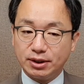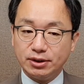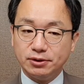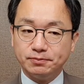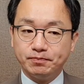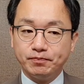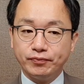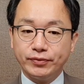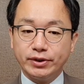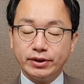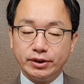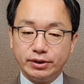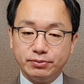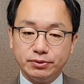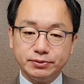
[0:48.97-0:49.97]
과연
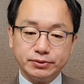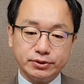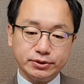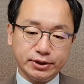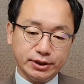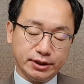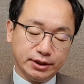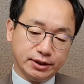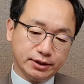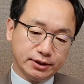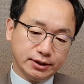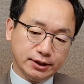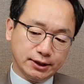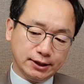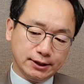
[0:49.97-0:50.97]
이 부분들이
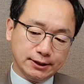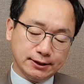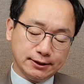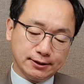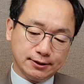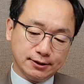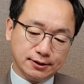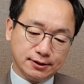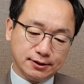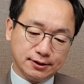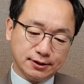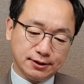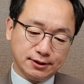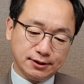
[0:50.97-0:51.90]
아,